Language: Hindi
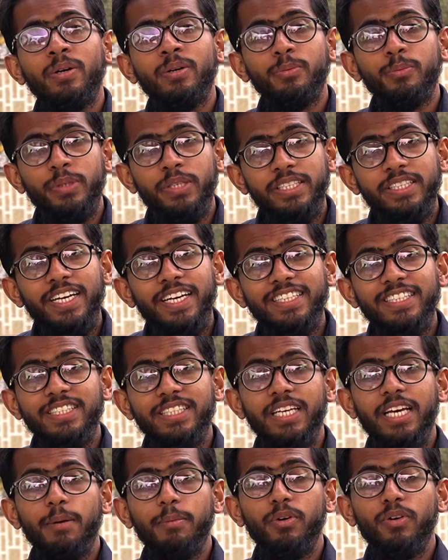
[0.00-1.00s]
उम्मीद है
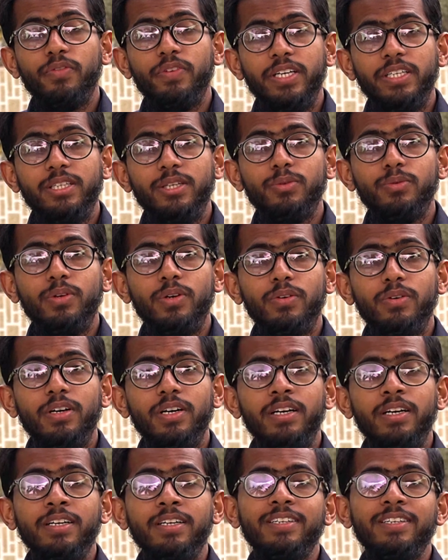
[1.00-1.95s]
इससे आपको फ़ायदा हुआ होगा